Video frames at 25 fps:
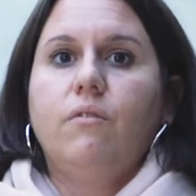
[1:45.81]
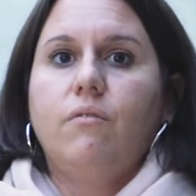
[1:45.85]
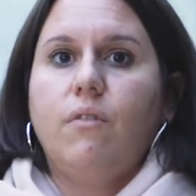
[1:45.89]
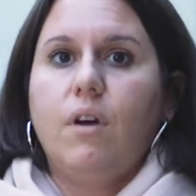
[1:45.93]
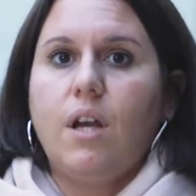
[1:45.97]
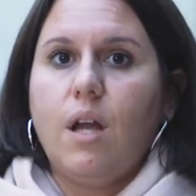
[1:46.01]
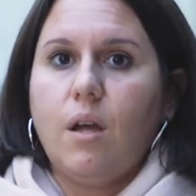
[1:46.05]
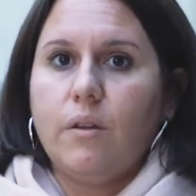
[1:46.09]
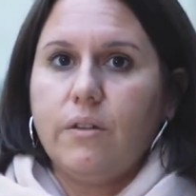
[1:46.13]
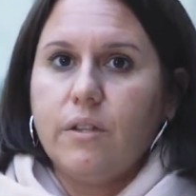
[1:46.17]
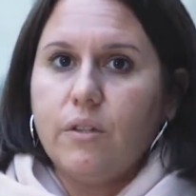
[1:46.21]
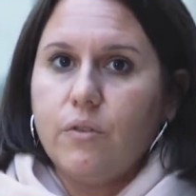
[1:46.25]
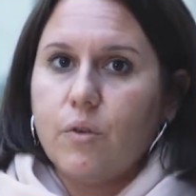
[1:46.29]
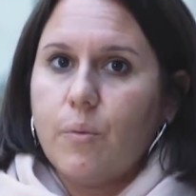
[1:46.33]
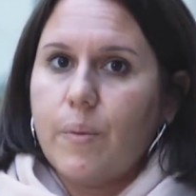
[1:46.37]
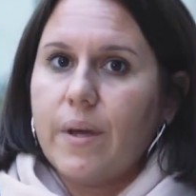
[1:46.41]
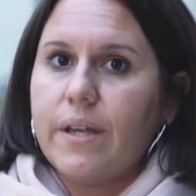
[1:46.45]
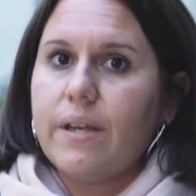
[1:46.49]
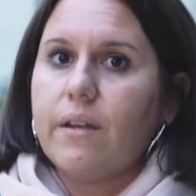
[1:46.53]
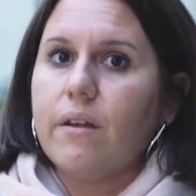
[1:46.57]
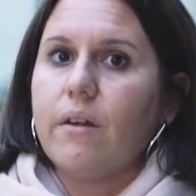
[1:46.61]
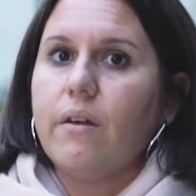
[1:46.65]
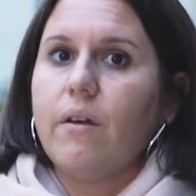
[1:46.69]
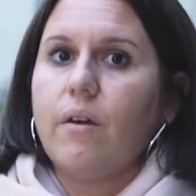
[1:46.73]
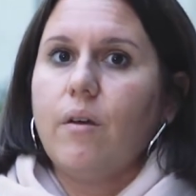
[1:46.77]
Voilà, des
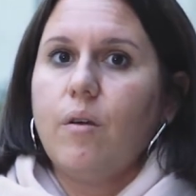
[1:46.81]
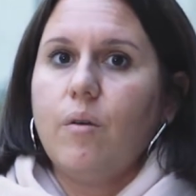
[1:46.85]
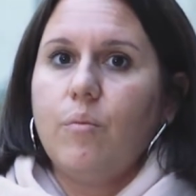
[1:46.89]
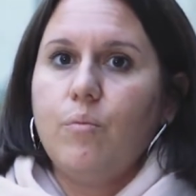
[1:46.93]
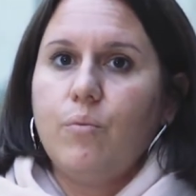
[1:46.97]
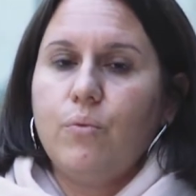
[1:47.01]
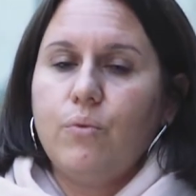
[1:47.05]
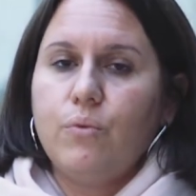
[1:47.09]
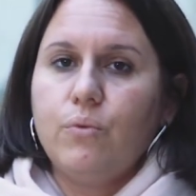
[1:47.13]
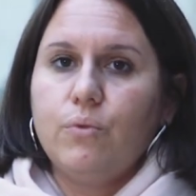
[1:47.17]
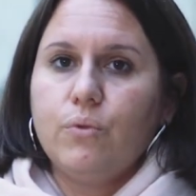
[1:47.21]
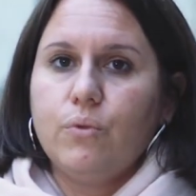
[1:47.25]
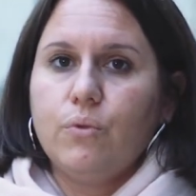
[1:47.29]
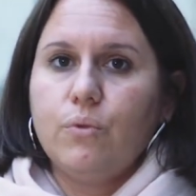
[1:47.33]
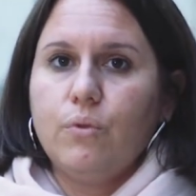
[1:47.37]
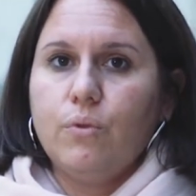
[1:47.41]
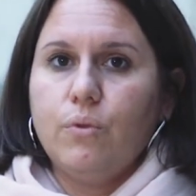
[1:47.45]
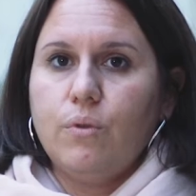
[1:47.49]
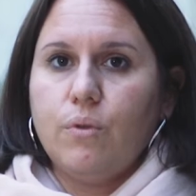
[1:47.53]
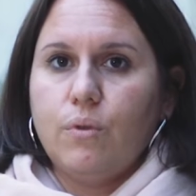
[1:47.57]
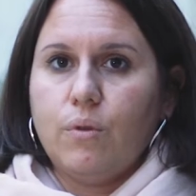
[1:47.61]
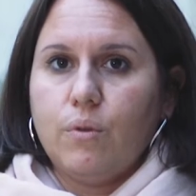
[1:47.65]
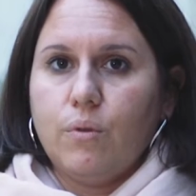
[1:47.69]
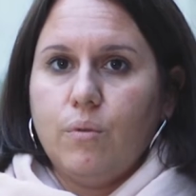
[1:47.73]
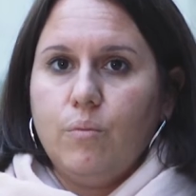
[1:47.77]
domaines euh, plutôt,
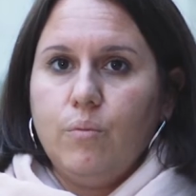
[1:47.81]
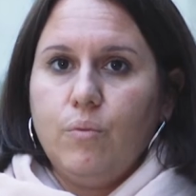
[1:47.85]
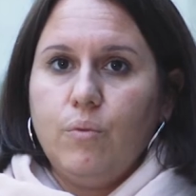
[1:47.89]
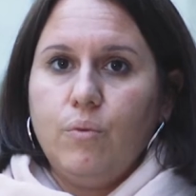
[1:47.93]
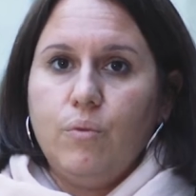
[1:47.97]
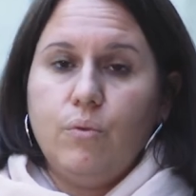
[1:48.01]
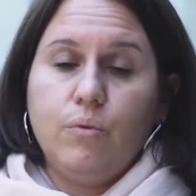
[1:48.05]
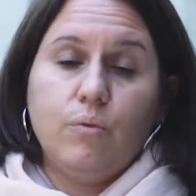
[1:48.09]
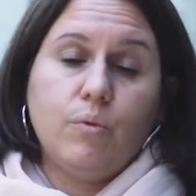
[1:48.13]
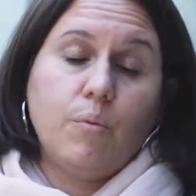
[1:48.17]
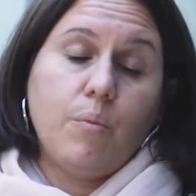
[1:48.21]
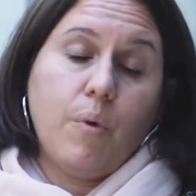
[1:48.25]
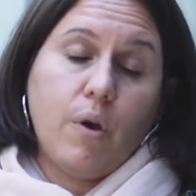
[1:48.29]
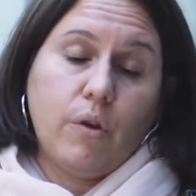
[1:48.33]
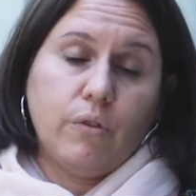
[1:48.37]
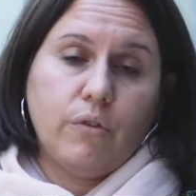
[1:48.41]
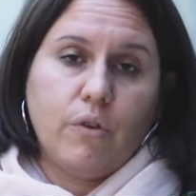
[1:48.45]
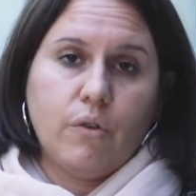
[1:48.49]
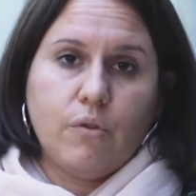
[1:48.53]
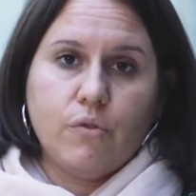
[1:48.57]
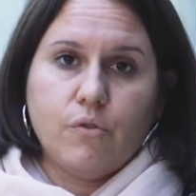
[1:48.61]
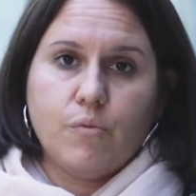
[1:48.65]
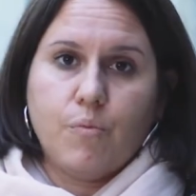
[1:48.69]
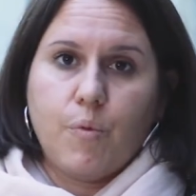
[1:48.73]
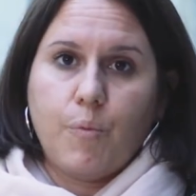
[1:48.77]
euh, plutôt
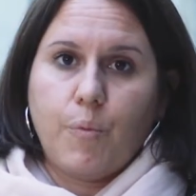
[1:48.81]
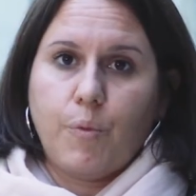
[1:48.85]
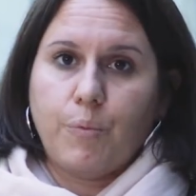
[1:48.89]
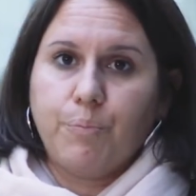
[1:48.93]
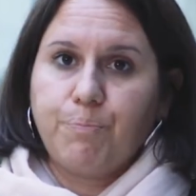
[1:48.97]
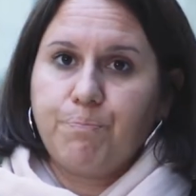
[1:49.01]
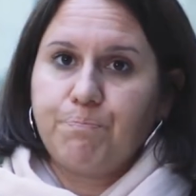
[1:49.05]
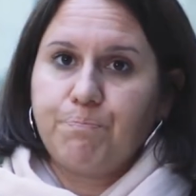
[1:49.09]
porteurs en ce moment.